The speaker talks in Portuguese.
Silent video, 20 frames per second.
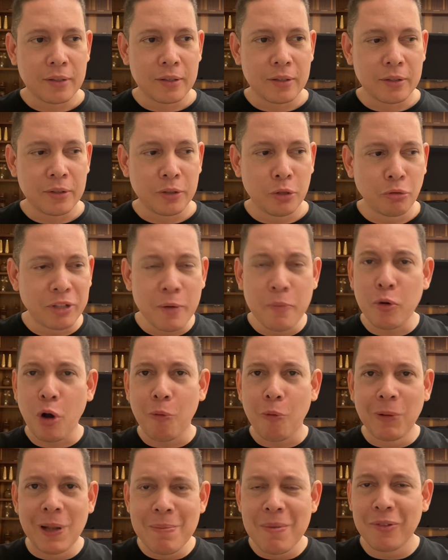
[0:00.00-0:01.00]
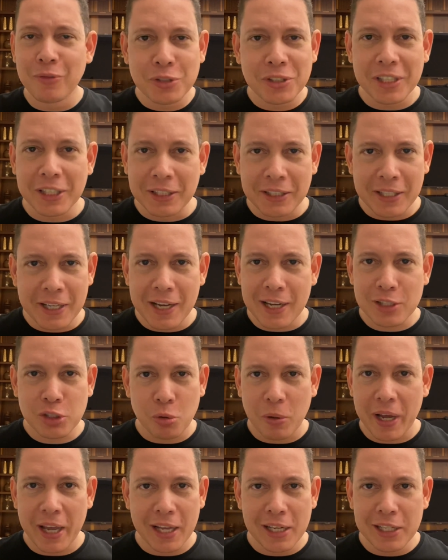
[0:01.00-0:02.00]
Não tem problema você ter a
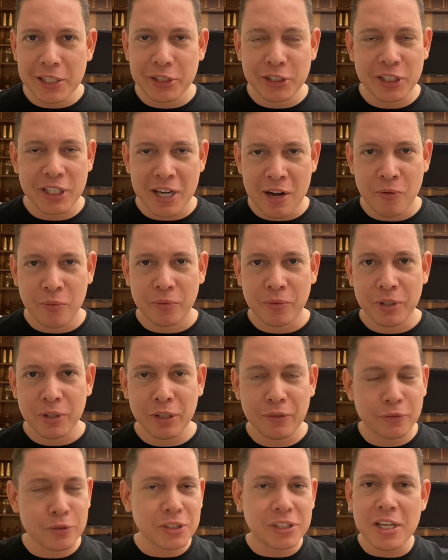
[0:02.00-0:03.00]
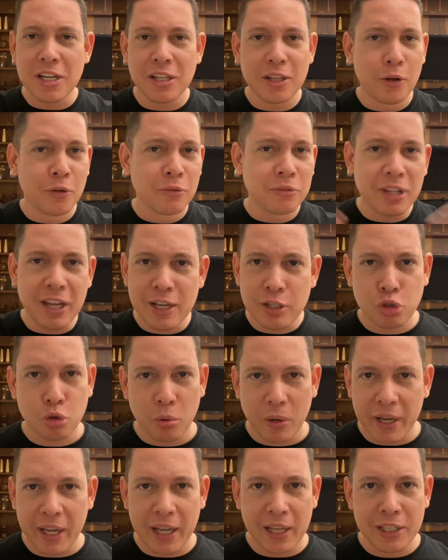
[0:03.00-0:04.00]
sua religião, e você que não tem a
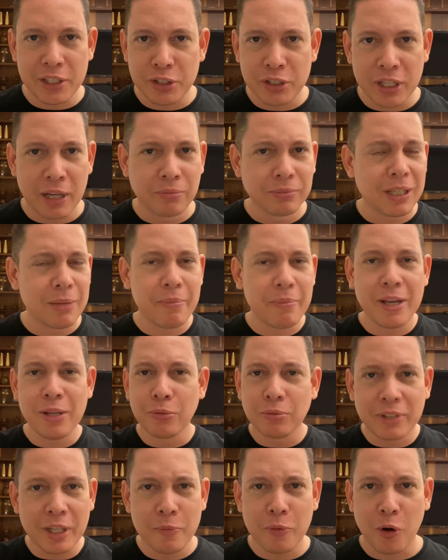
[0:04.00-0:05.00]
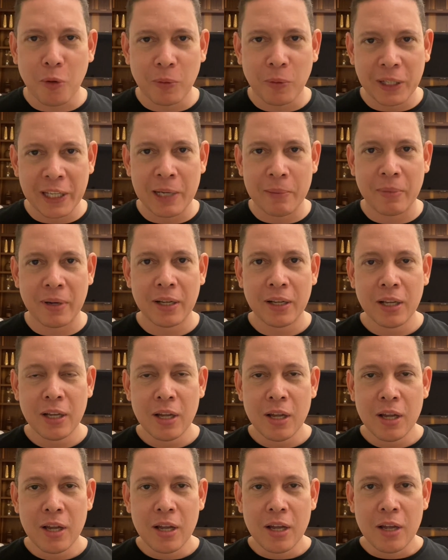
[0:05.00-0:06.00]
sua religião também não tem problema.
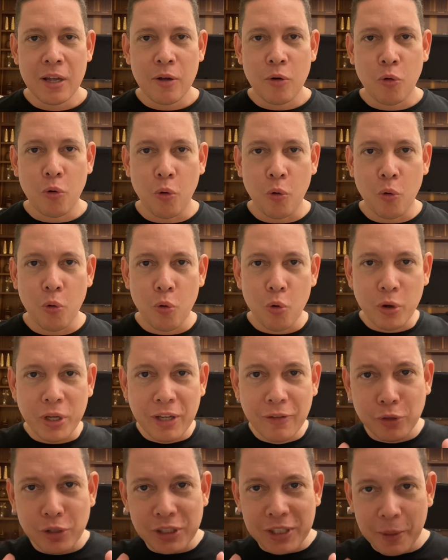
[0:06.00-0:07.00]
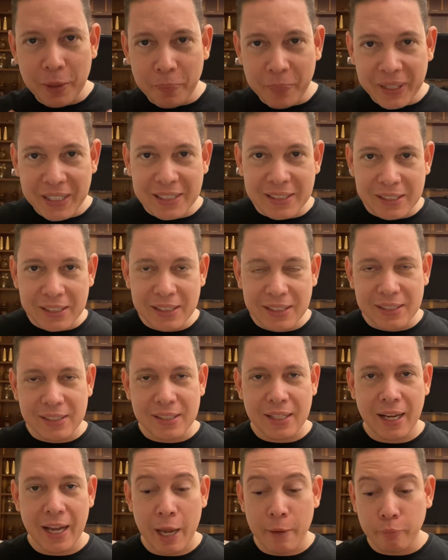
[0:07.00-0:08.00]
O que você
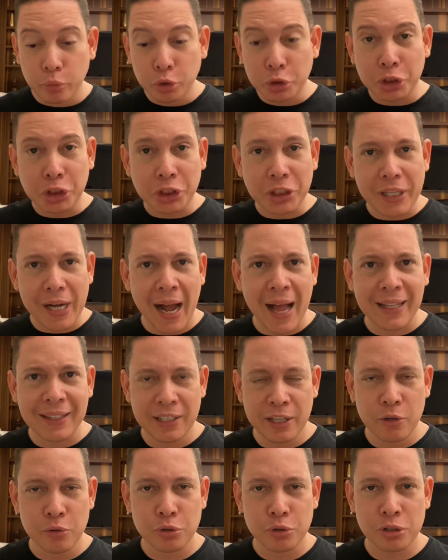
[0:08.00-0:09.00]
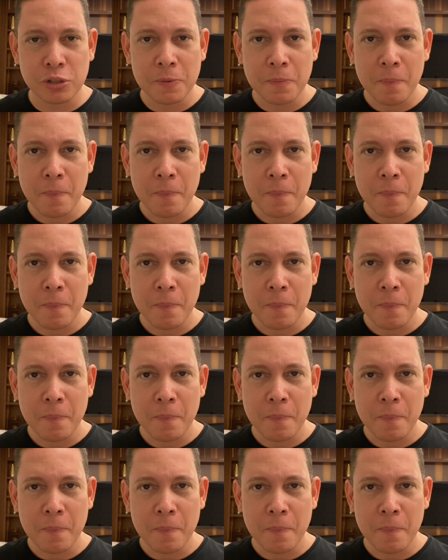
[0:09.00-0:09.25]
precisa é buscar Deus.